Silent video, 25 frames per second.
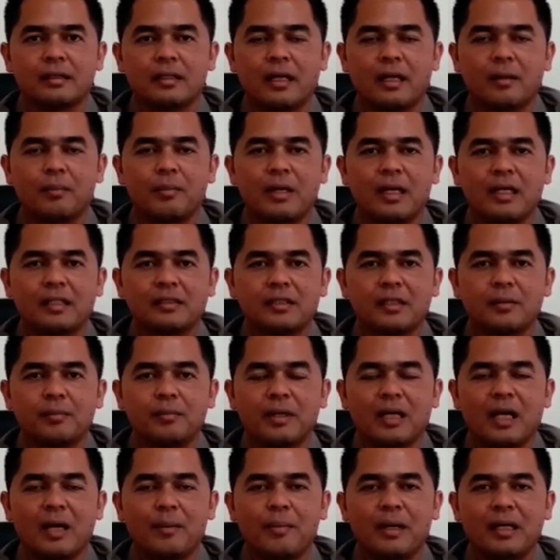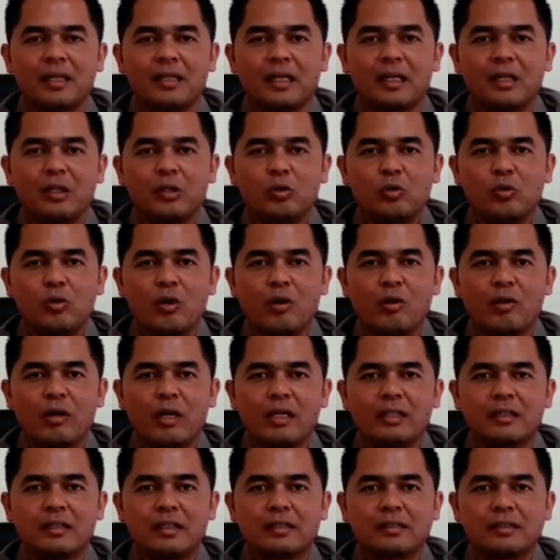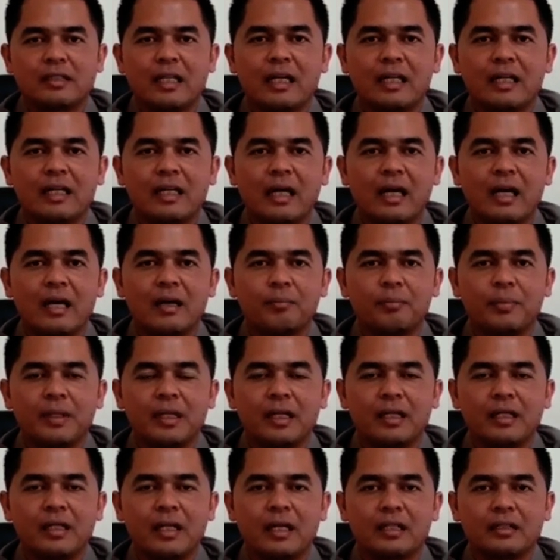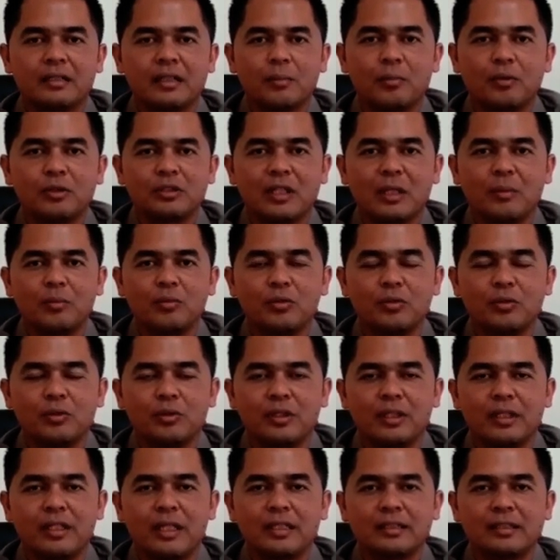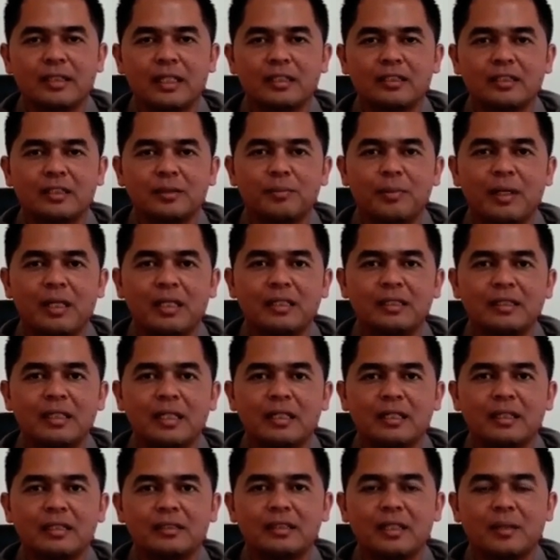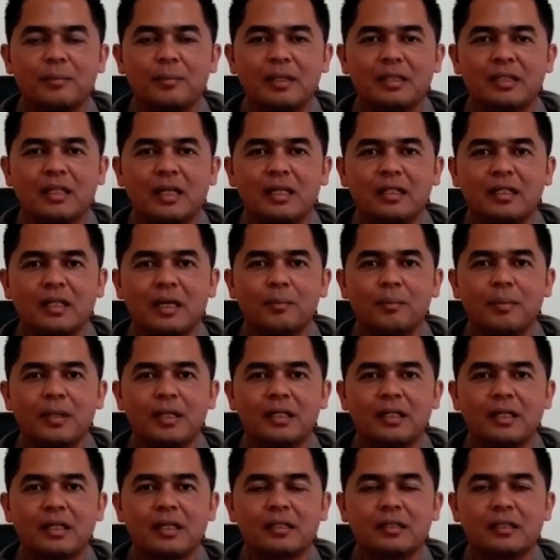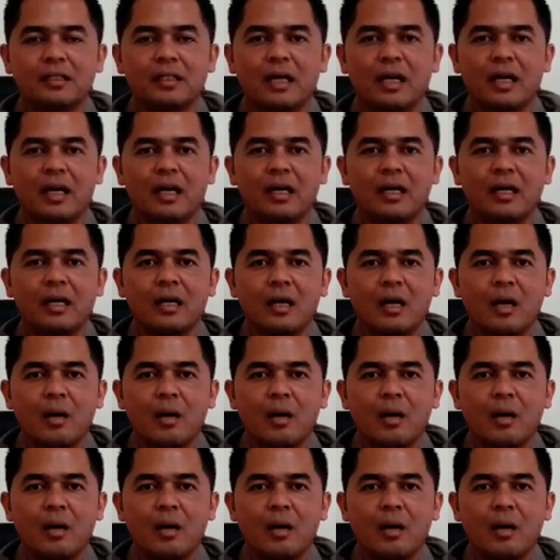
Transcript: telah berhasil mengamankan dua orang tersangka pengendara sabu-sabu di Desa Simalinggang, Kecamatan Kapal Kiri Tengah